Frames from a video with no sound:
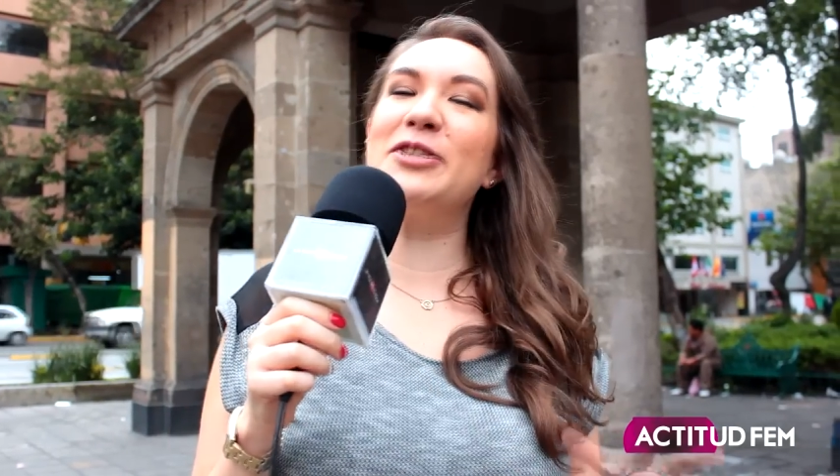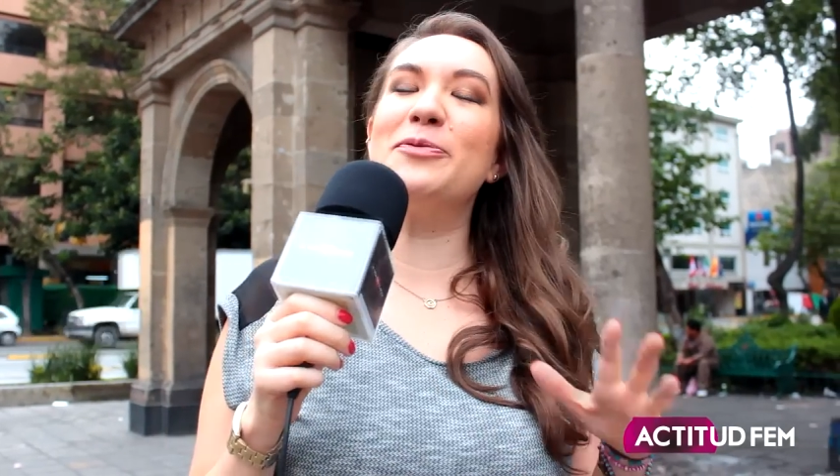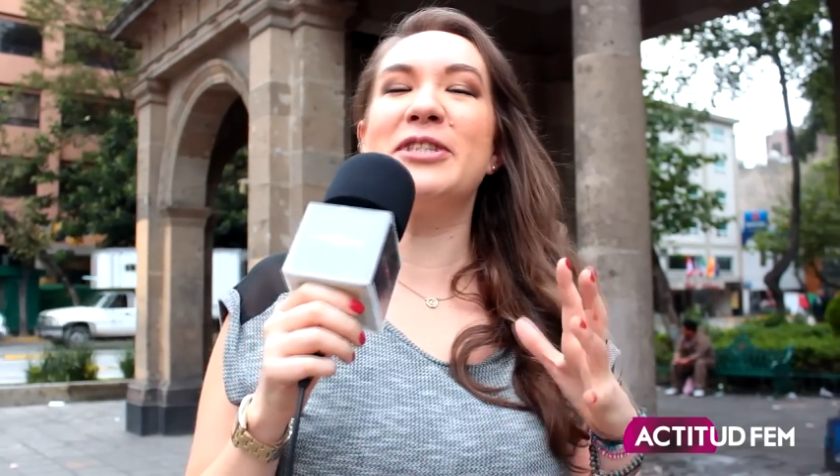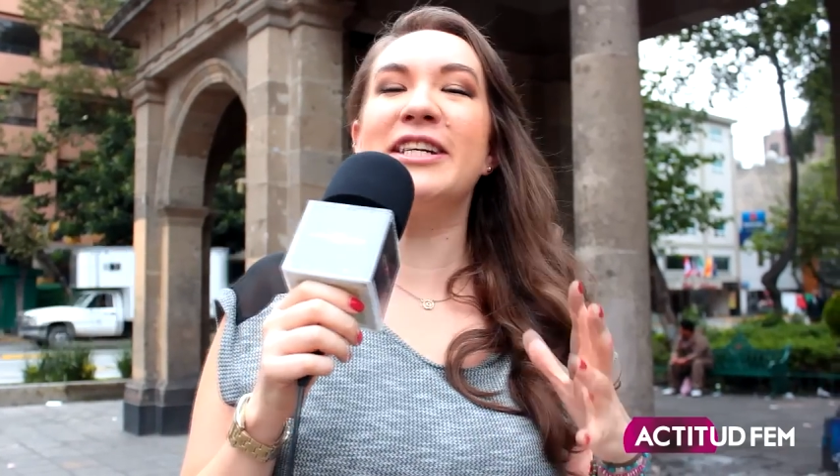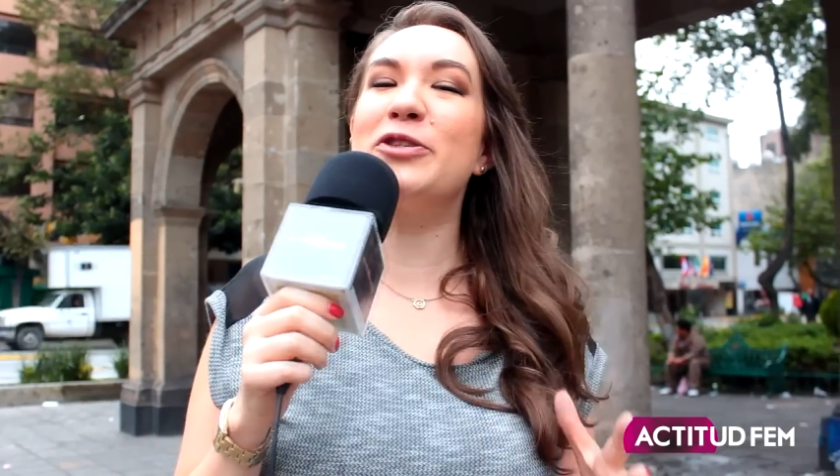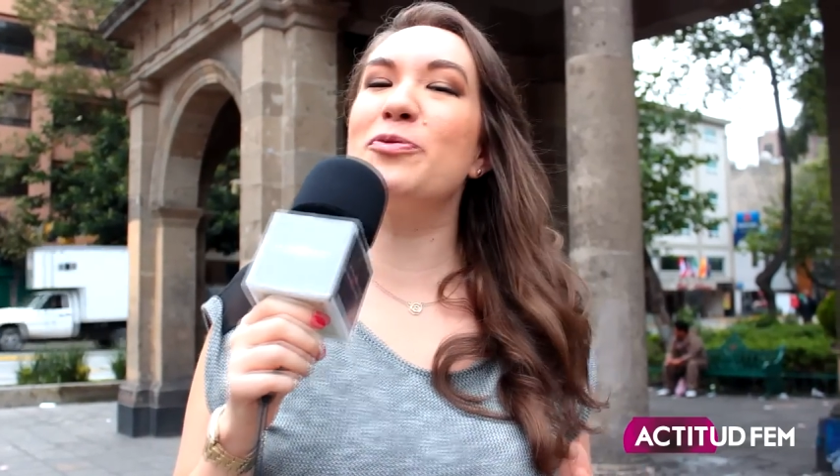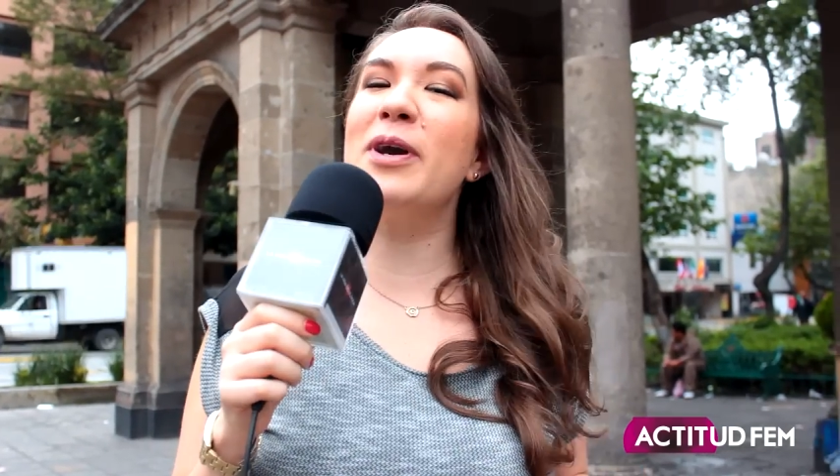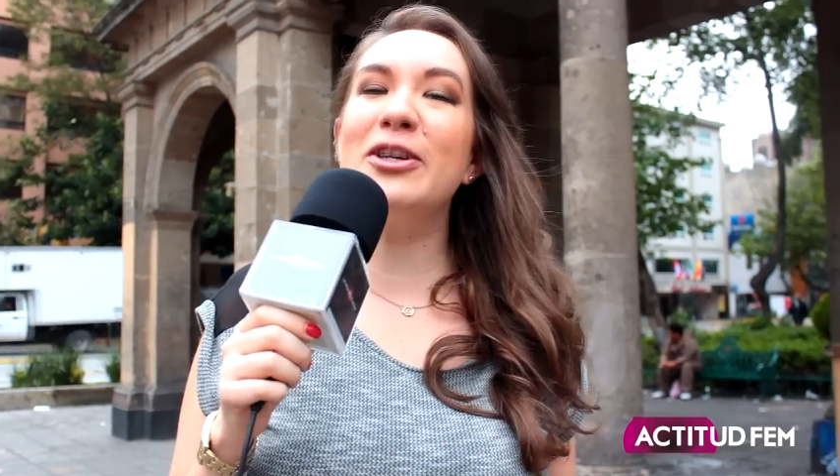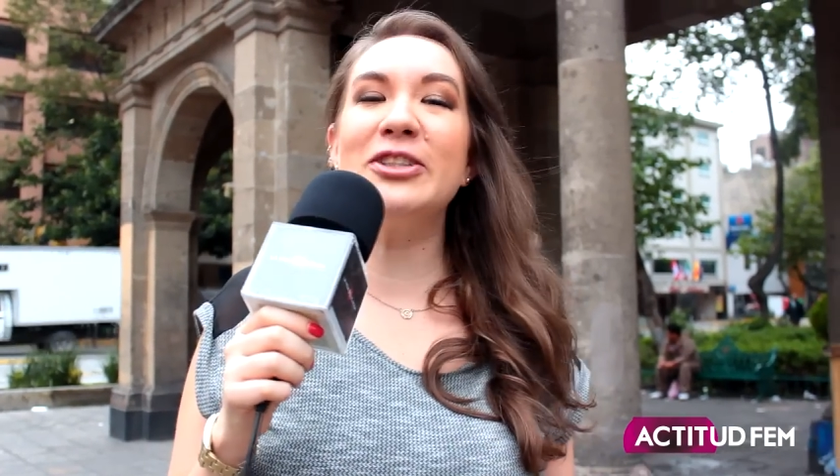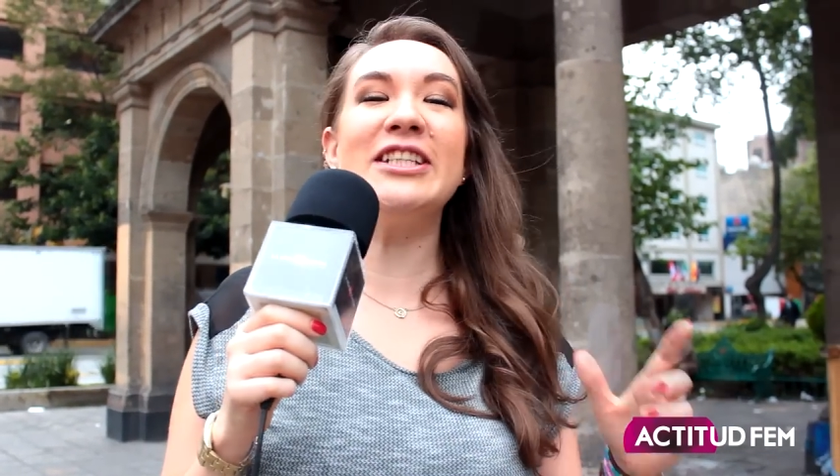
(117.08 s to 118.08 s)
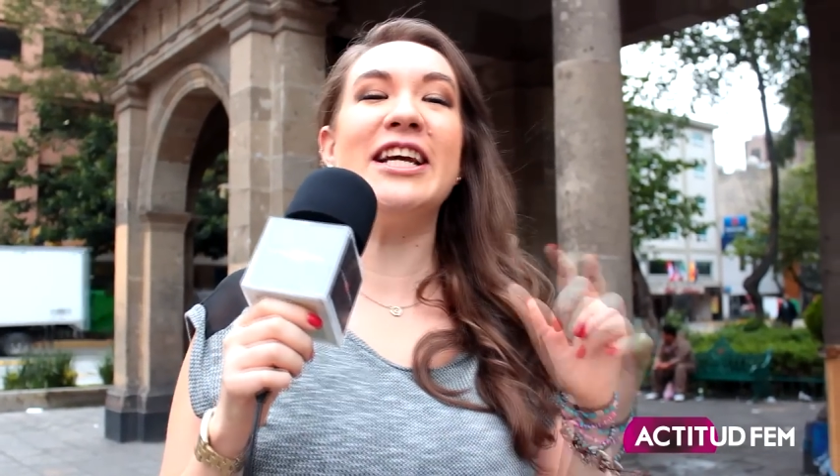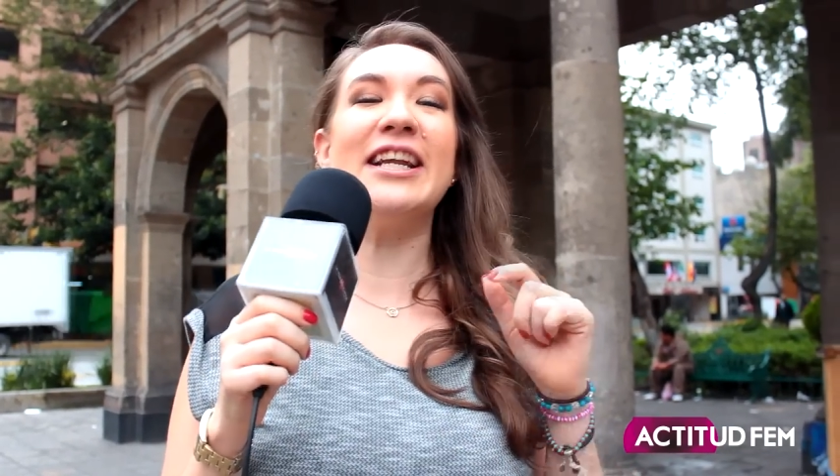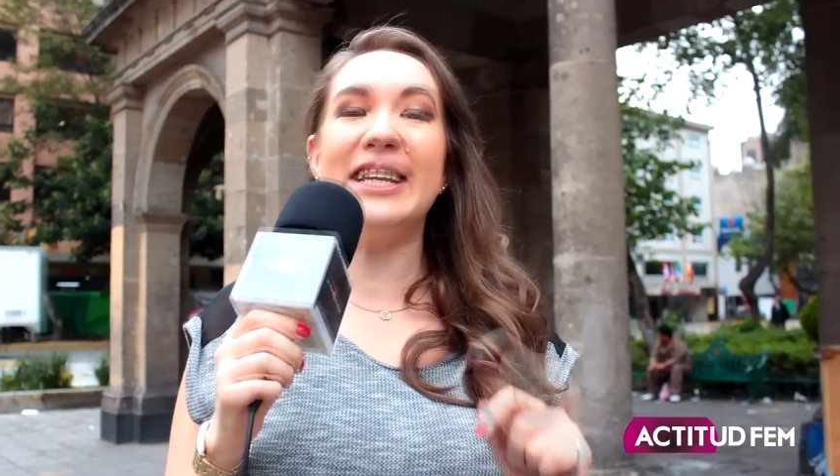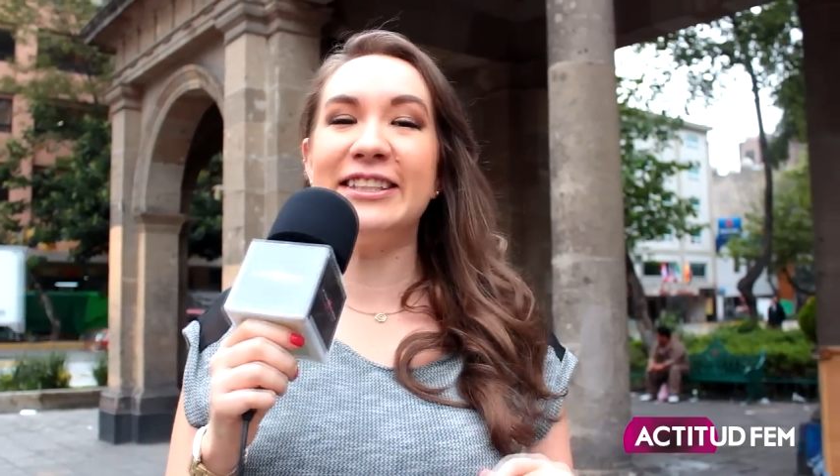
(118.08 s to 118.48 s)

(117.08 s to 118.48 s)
somos seres humanos y en